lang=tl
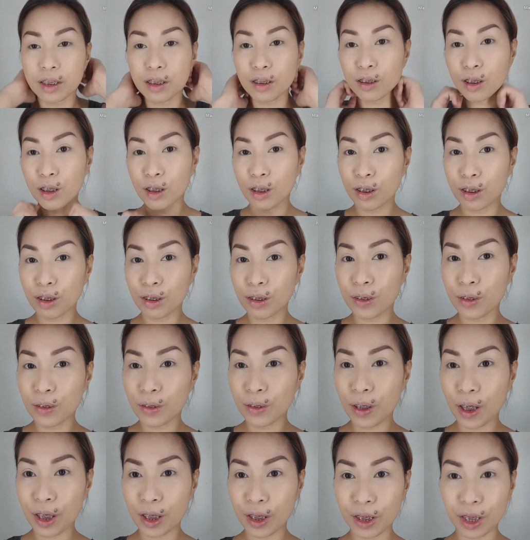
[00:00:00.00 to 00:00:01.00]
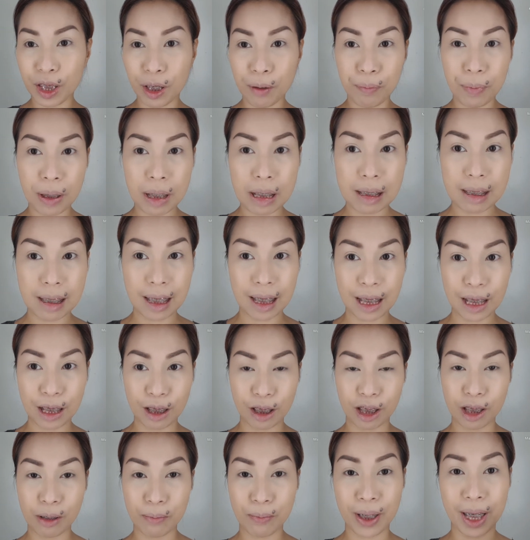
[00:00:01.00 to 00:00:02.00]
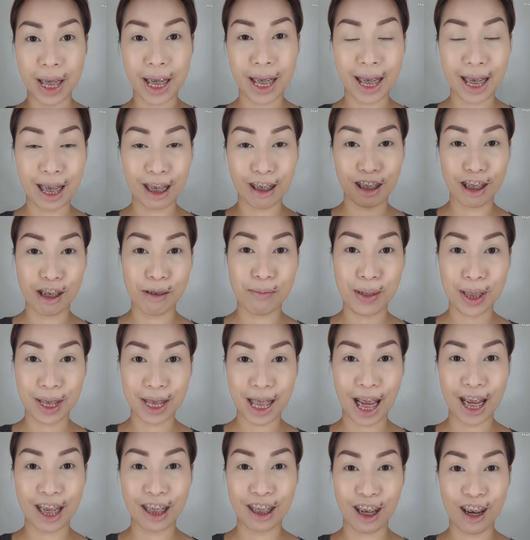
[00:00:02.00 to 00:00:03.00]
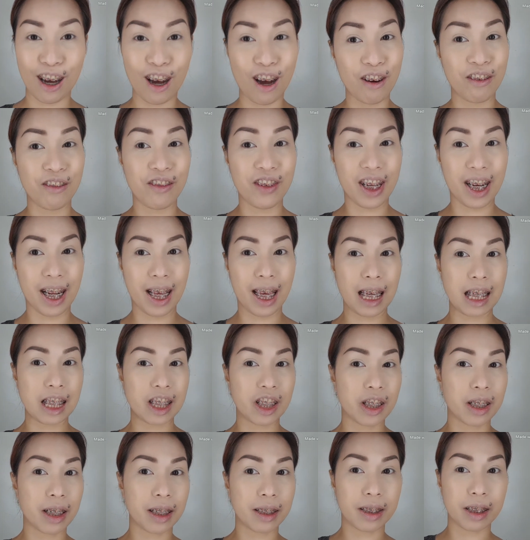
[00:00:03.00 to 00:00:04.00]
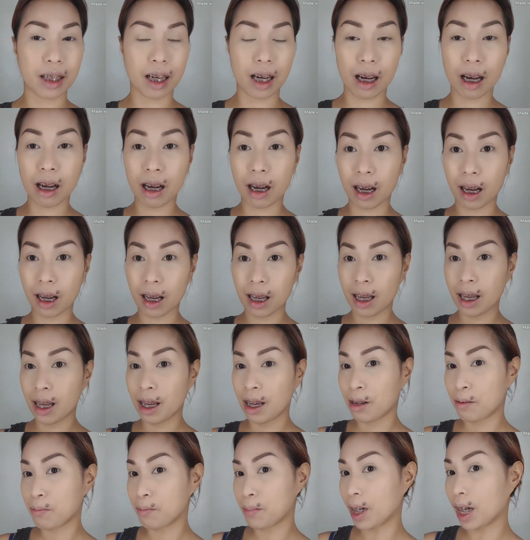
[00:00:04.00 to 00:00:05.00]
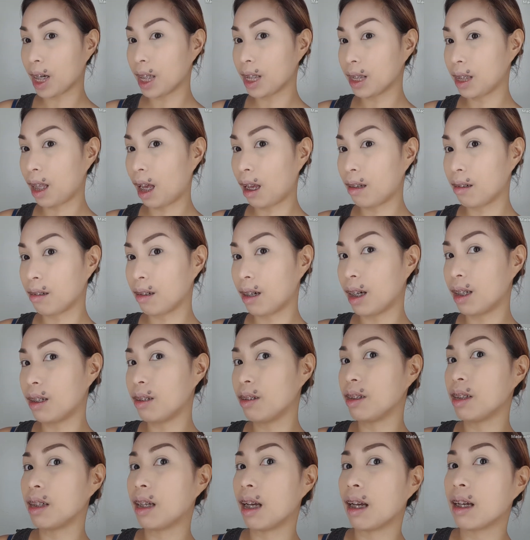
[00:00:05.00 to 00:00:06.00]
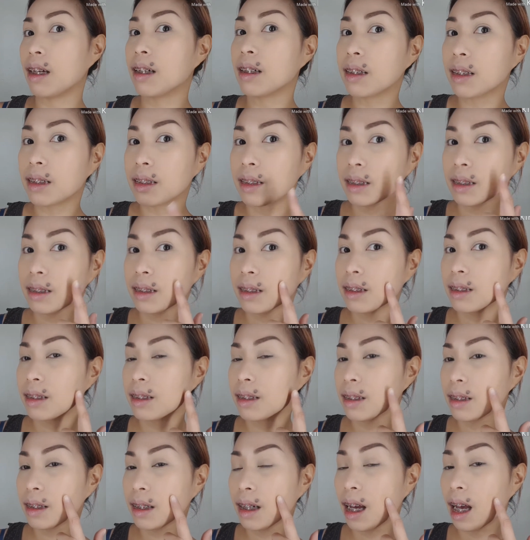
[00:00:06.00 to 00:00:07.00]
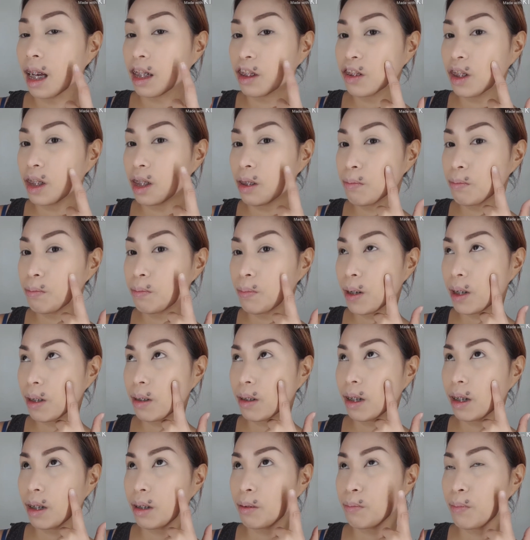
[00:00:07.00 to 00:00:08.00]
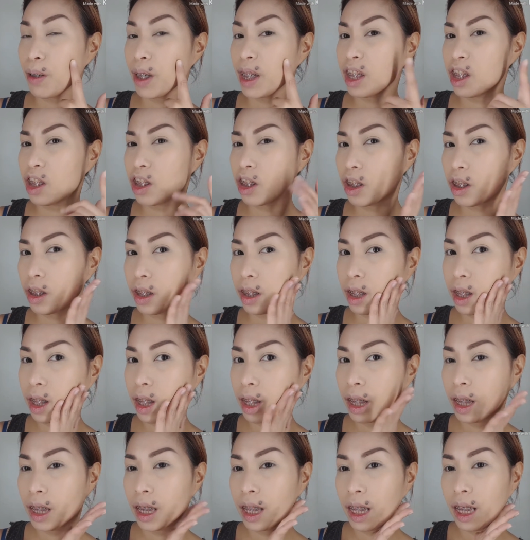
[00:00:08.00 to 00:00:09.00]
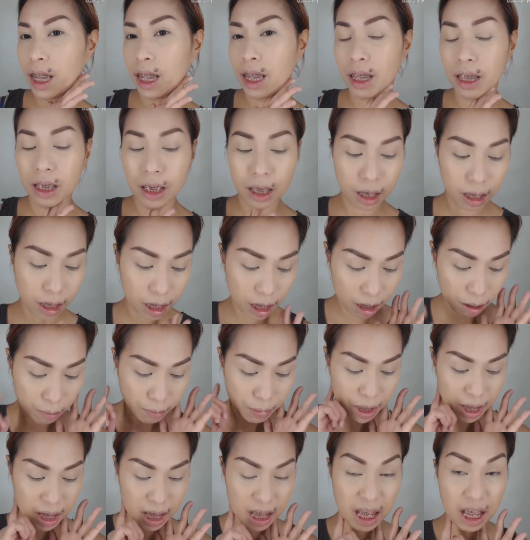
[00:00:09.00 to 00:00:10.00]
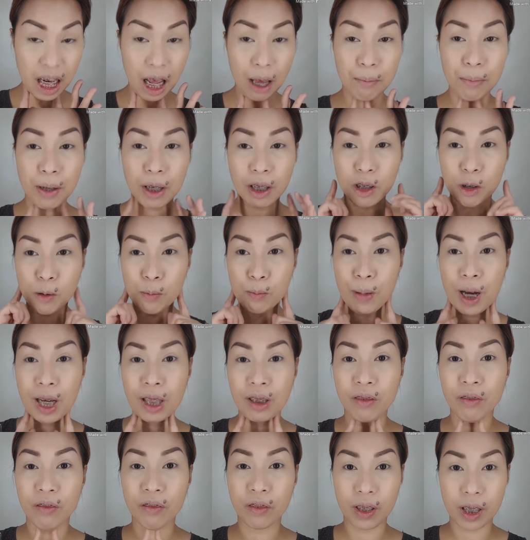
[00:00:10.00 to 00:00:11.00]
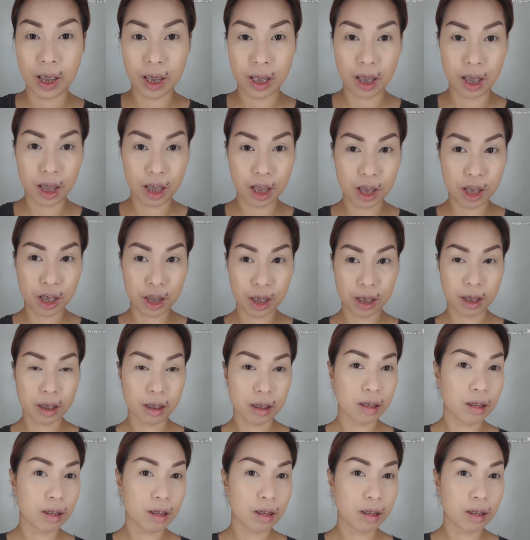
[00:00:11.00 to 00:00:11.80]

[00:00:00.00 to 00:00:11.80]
So, anong napansin niya? 'Di ba nagkaroon naman tayo ng coverage at saka maganda yung ano niya. Actually, uh, medyo hindi naman niya sinabi kung matte finish.